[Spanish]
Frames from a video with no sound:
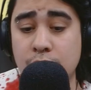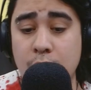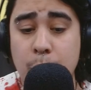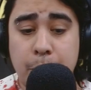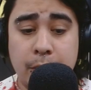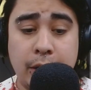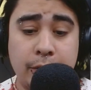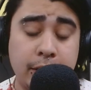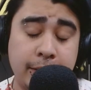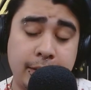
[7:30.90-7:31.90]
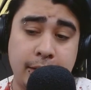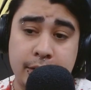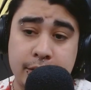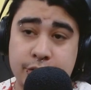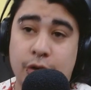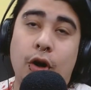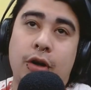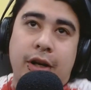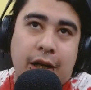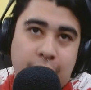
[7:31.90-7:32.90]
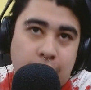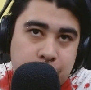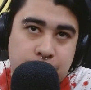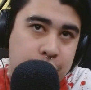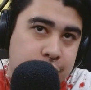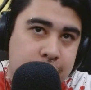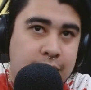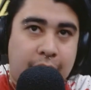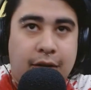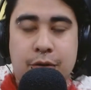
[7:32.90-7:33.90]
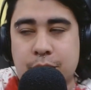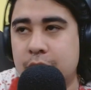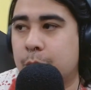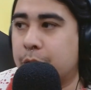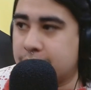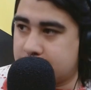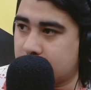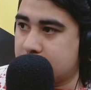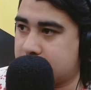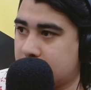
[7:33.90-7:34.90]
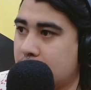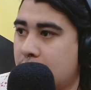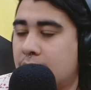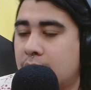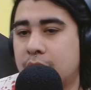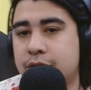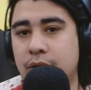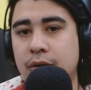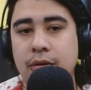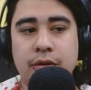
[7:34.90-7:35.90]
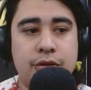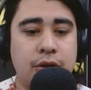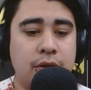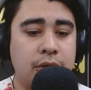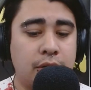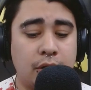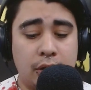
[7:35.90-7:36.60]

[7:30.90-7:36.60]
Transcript: nuevos pobladores de, son los criollos de Estados Unidos, por decirlo así. Son, son que los